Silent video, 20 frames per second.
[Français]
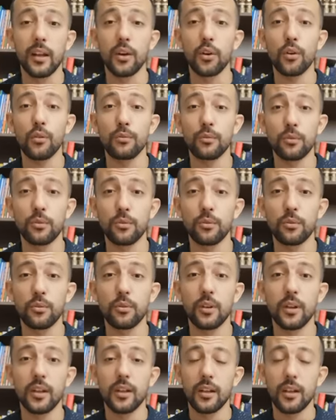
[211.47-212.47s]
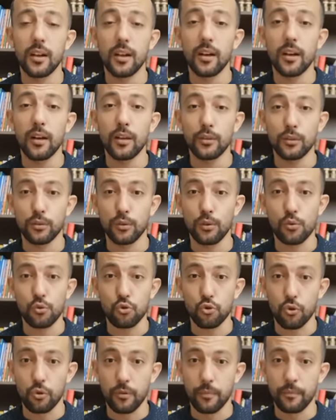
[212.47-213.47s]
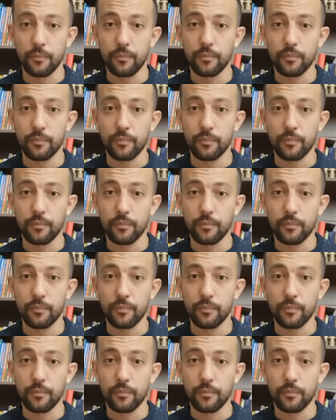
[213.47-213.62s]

est revenu à son jeu.